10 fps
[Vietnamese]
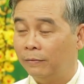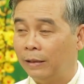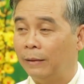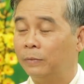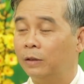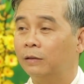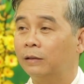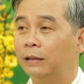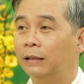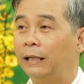làm cho
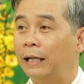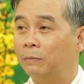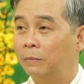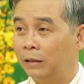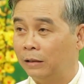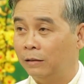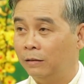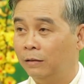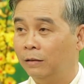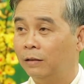cái gan mình
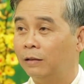nó